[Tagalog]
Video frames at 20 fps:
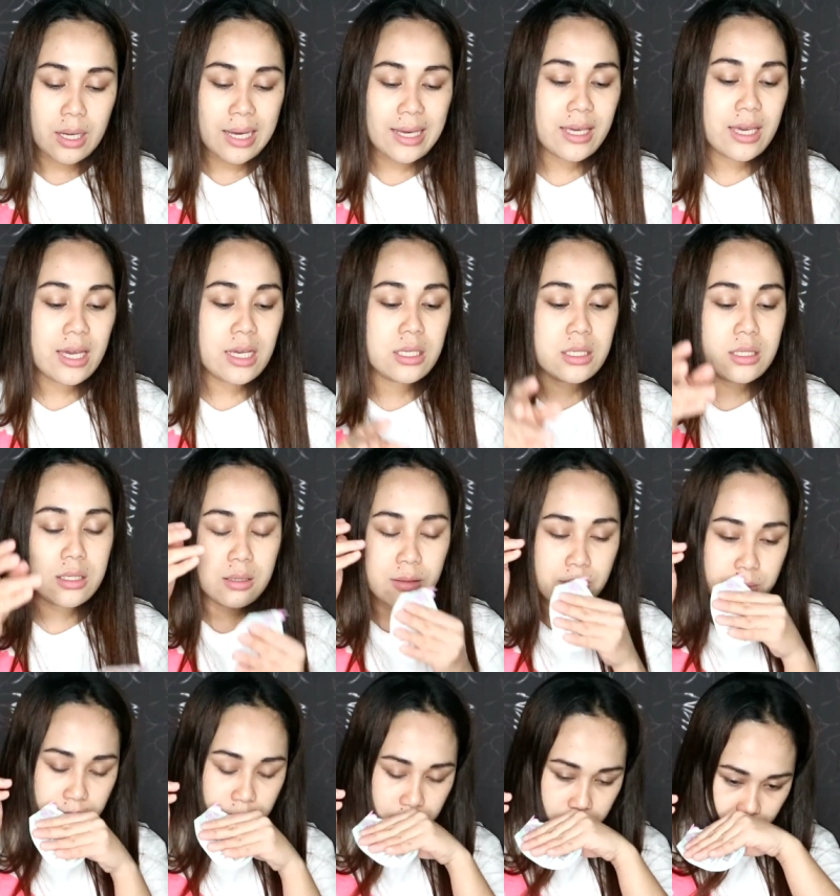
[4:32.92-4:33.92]
I guess,
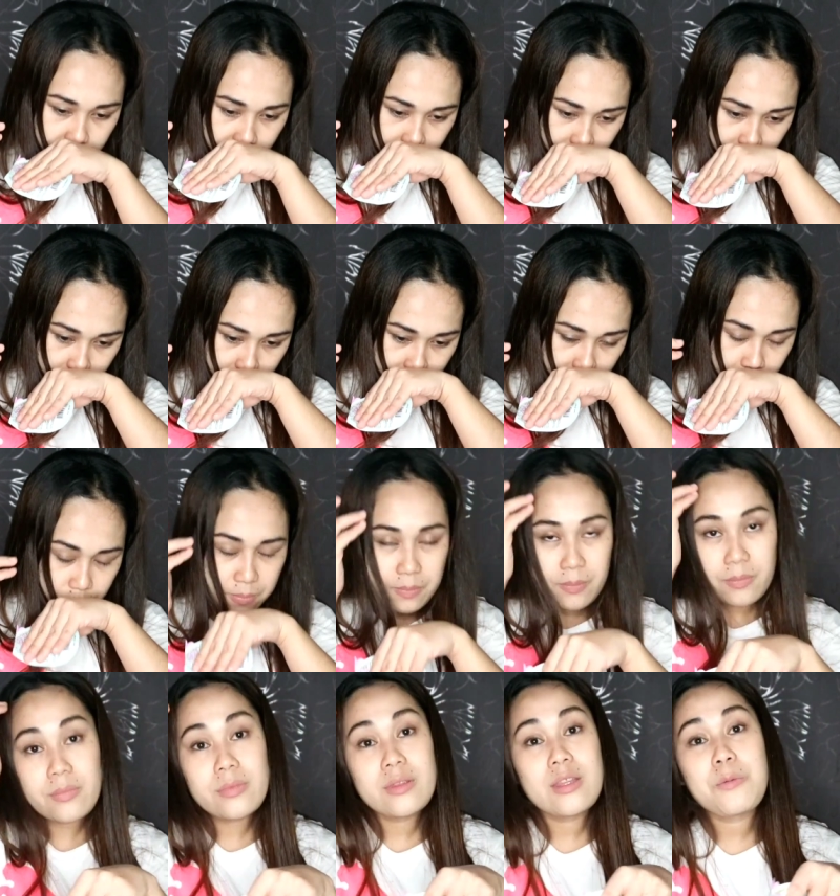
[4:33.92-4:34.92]

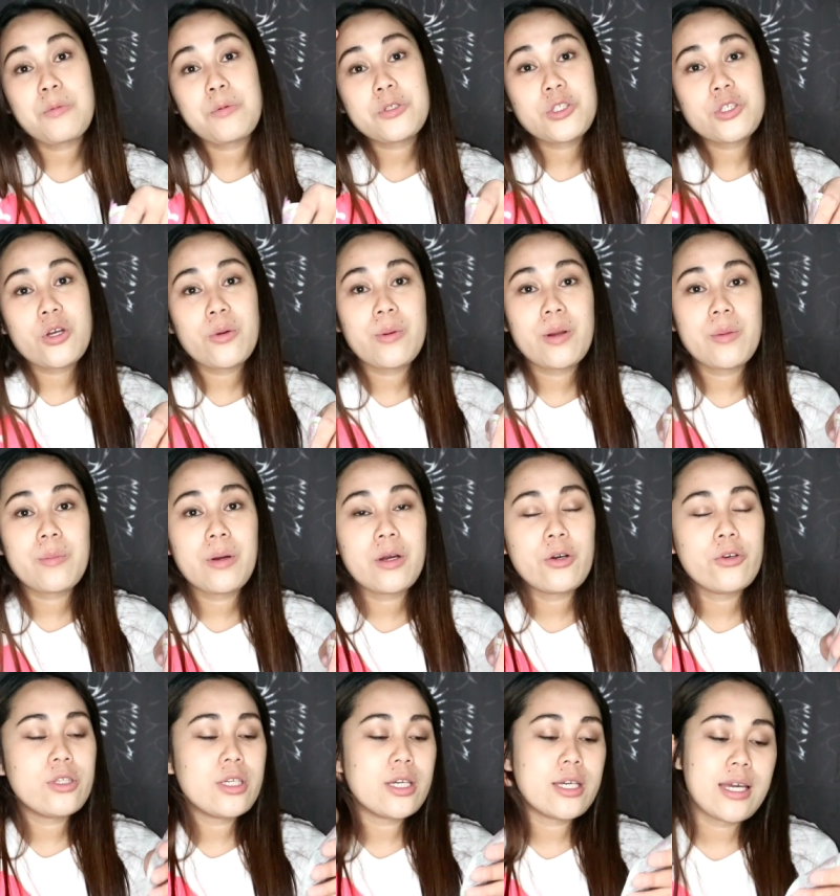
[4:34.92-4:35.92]
tapos sobrang
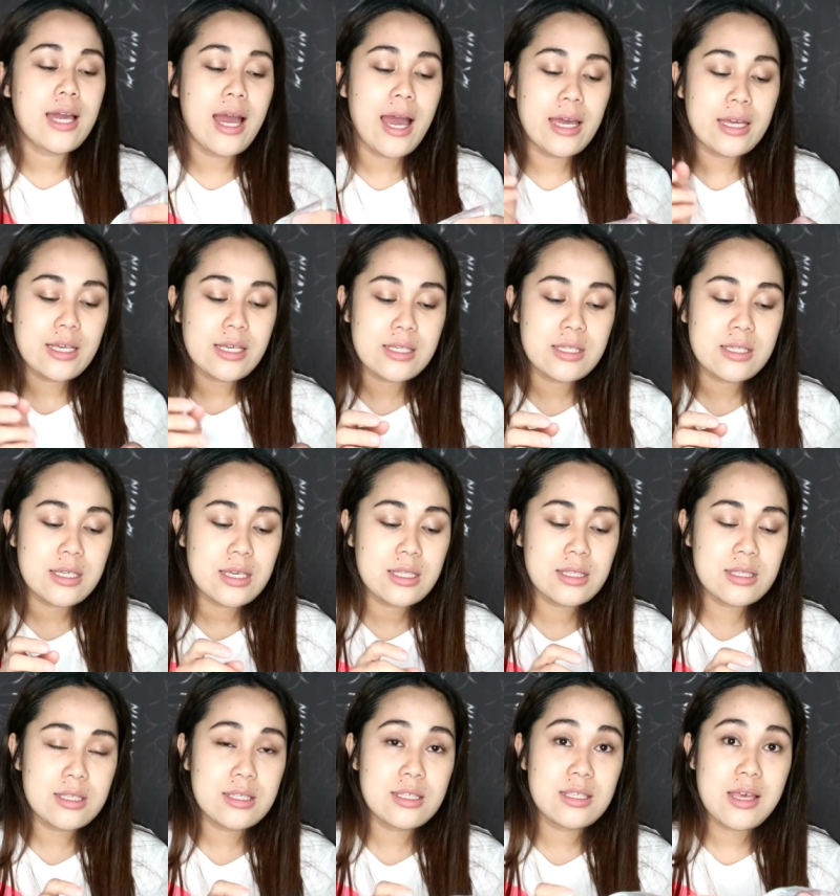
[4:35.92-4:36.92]
bango niya, guys.
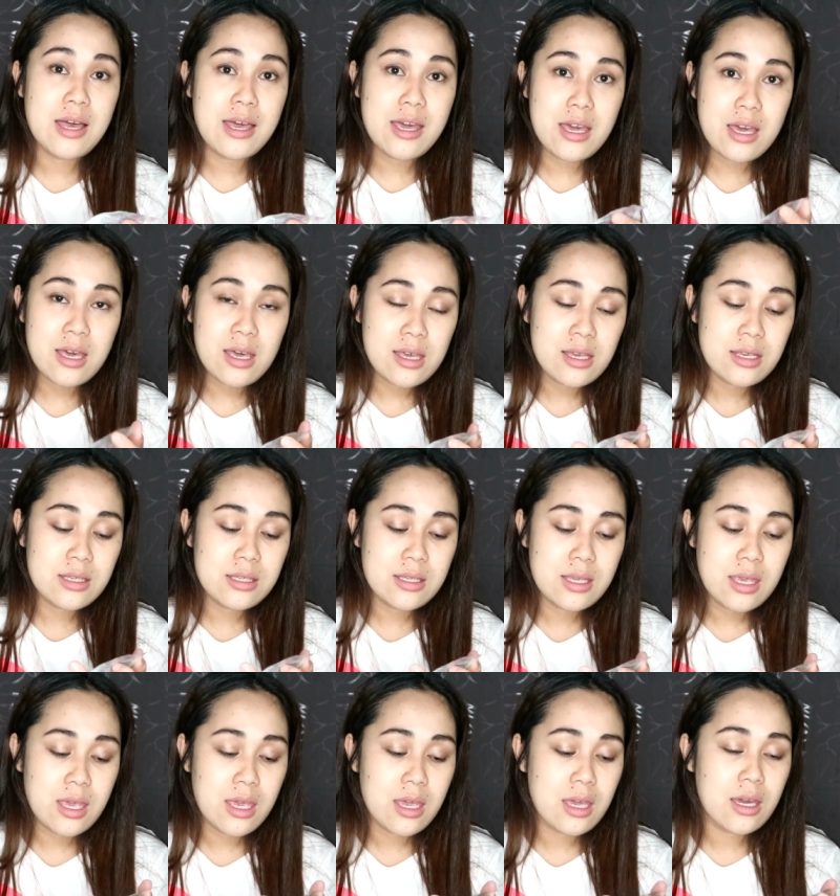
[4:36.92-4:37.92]
It
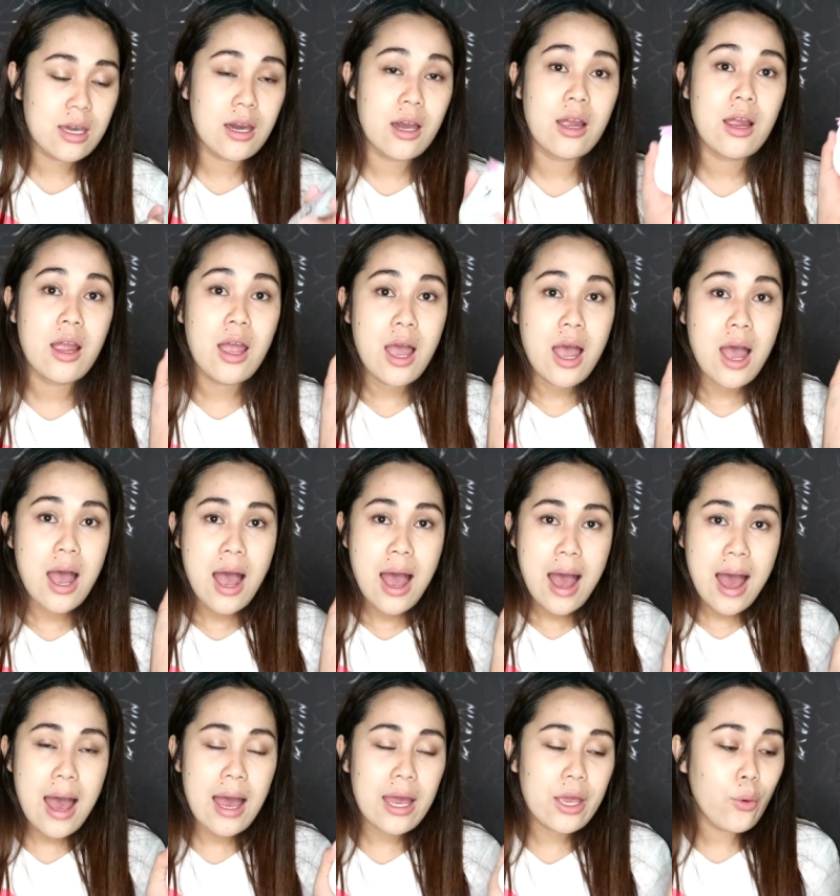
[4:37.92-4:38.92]
says here,
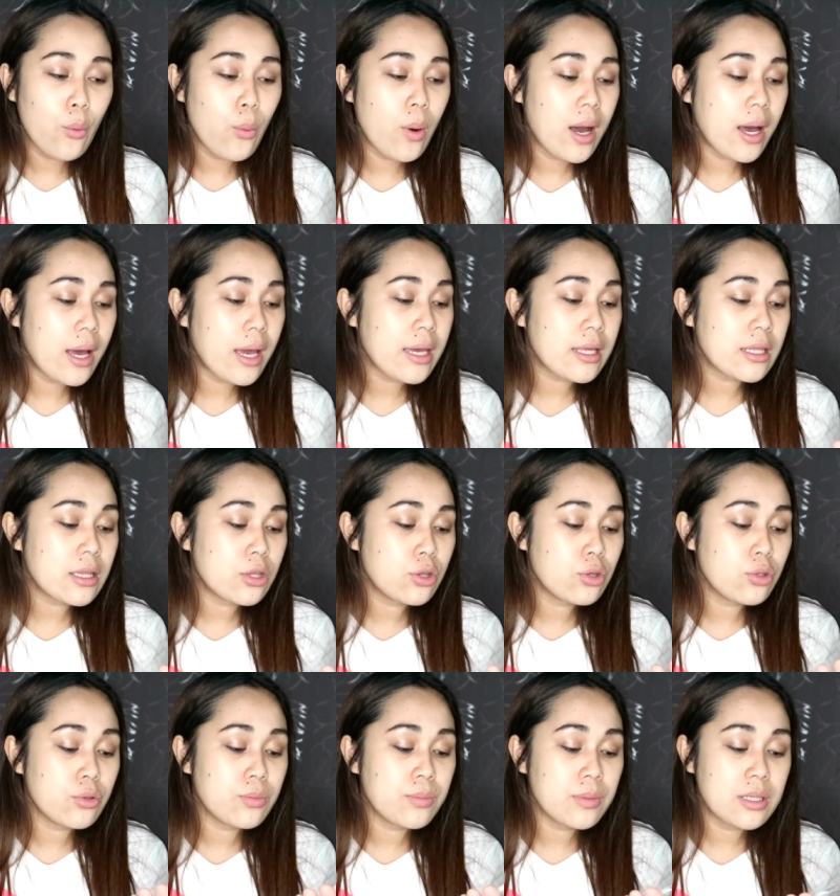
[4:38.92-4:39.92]
DIY
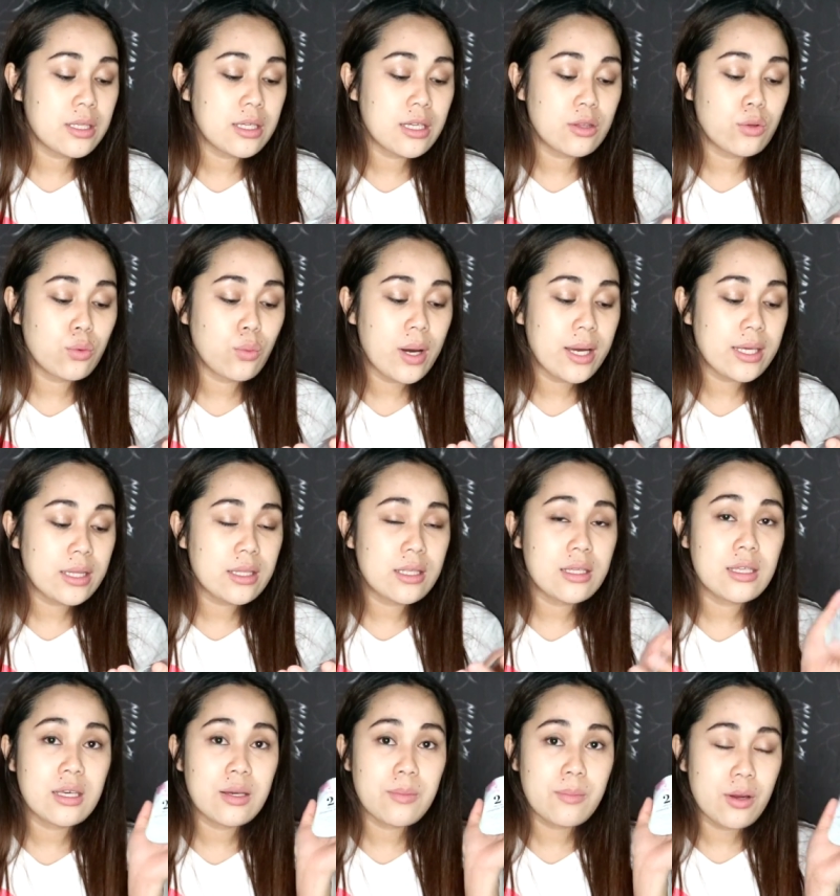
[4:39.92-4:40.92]
2-minute
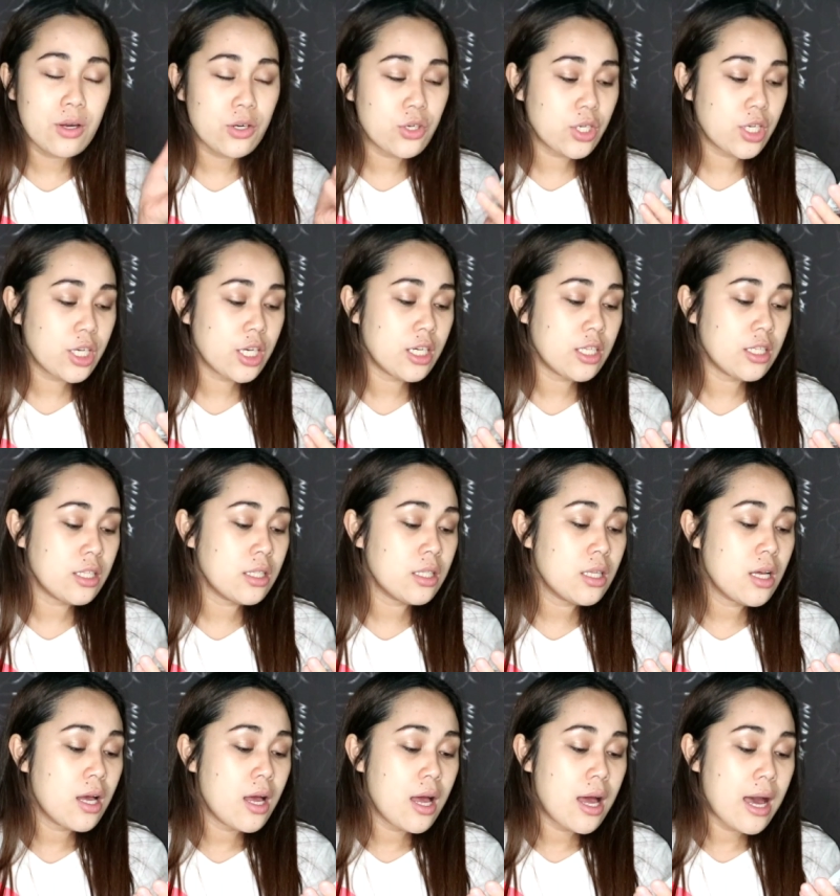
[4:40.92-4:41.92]
whitening miracle,
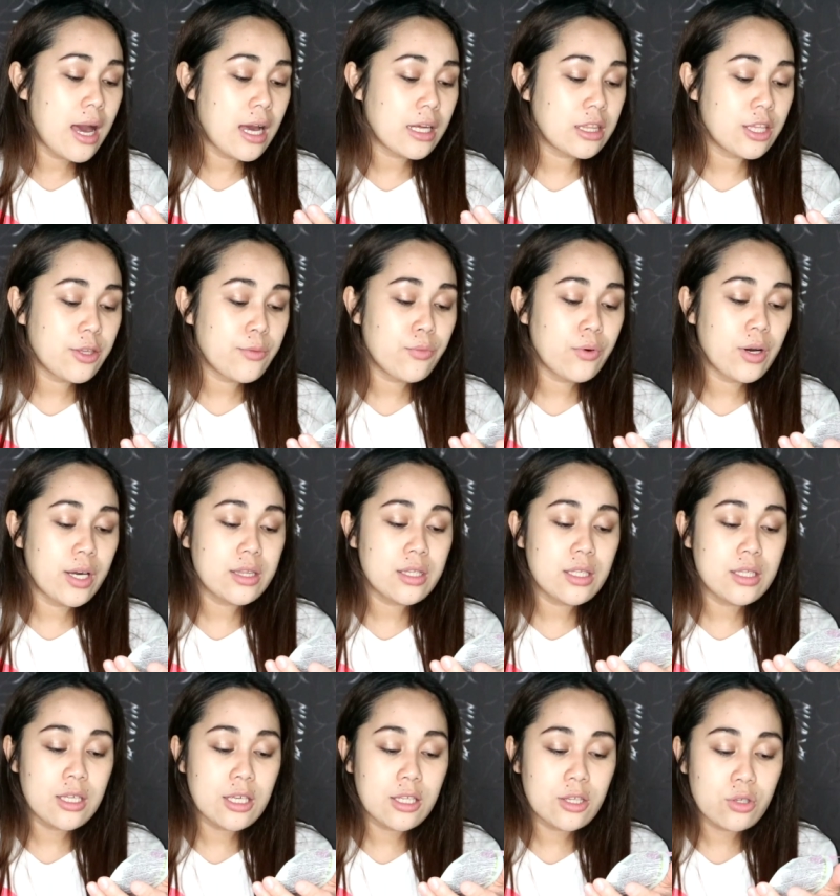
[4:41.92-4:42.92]
active
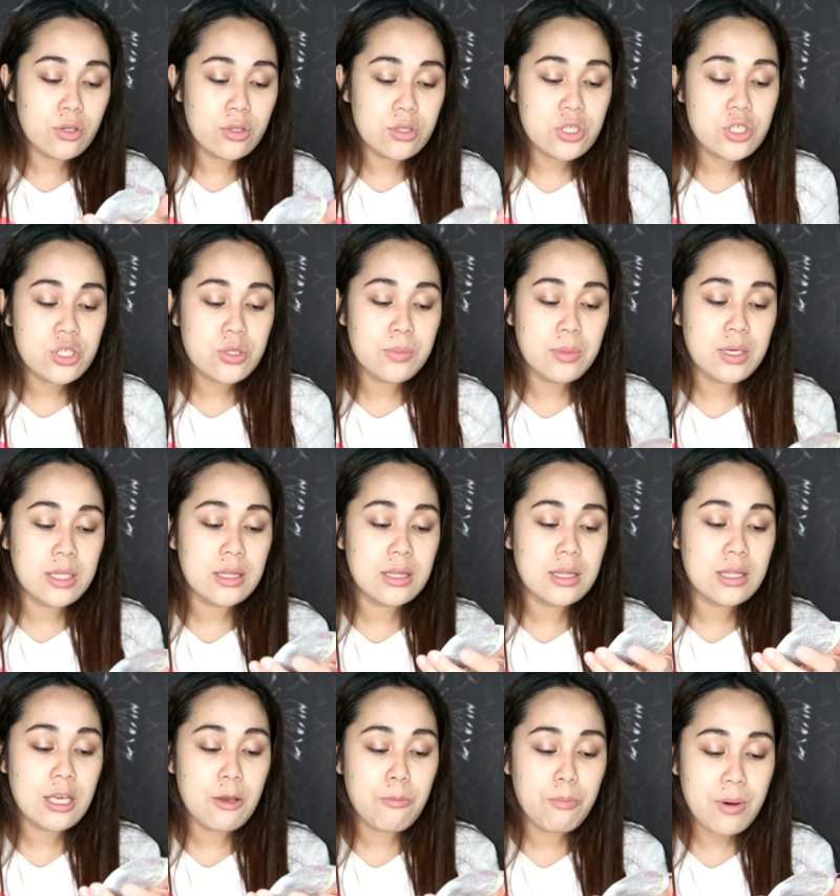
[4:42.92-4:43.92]
whitening nourishment,
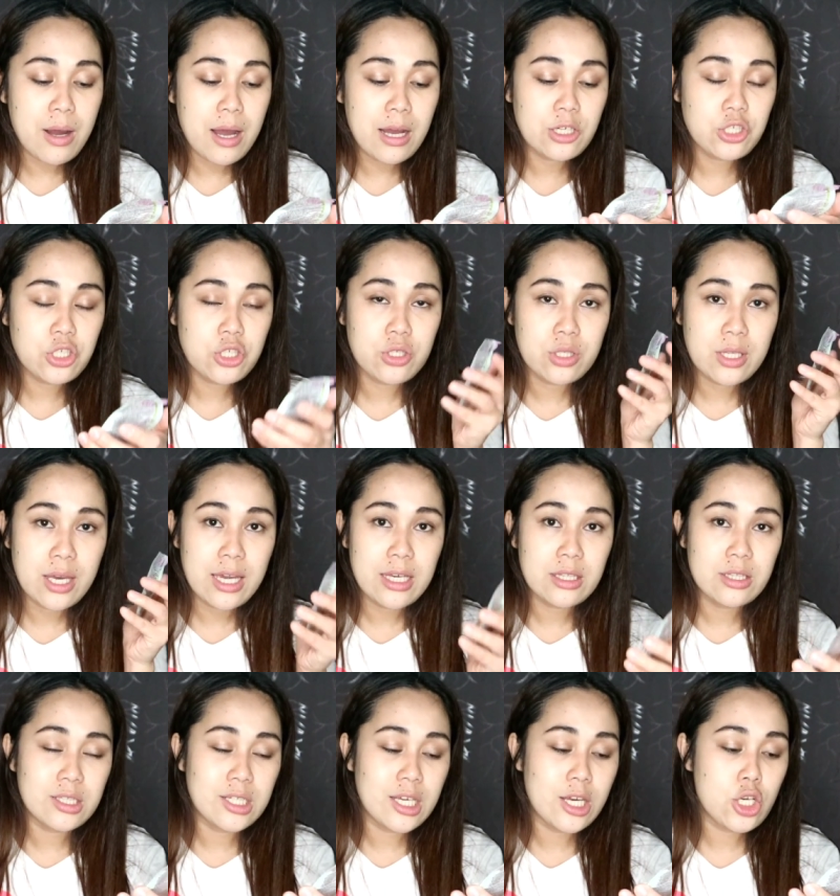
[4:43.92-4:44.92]
deep action
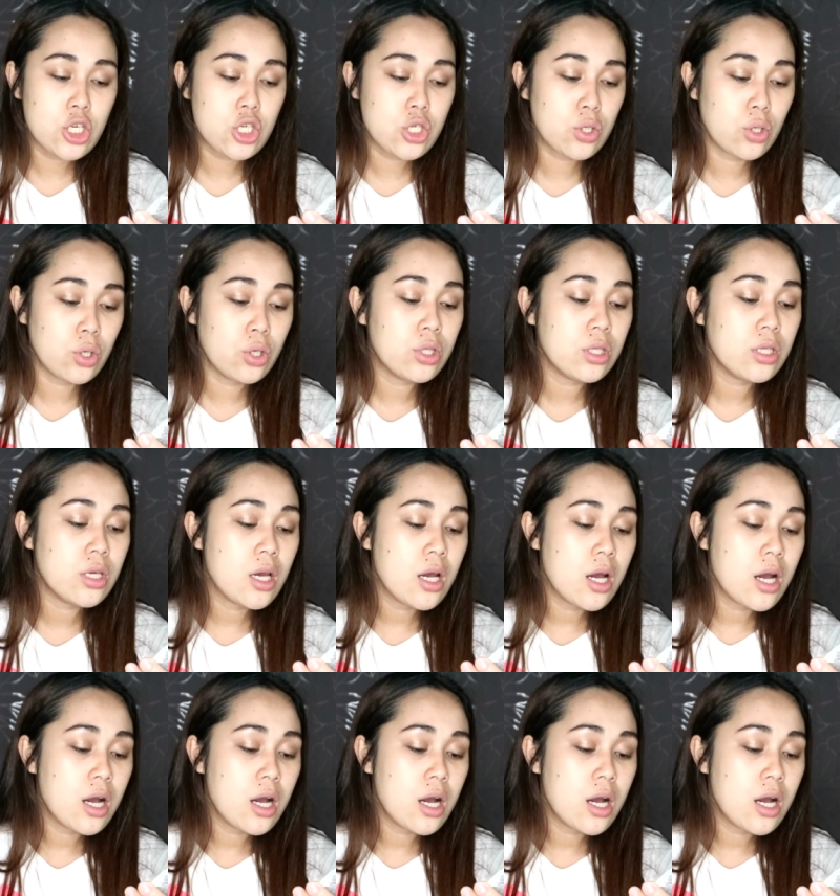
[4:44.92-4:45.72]
hydration,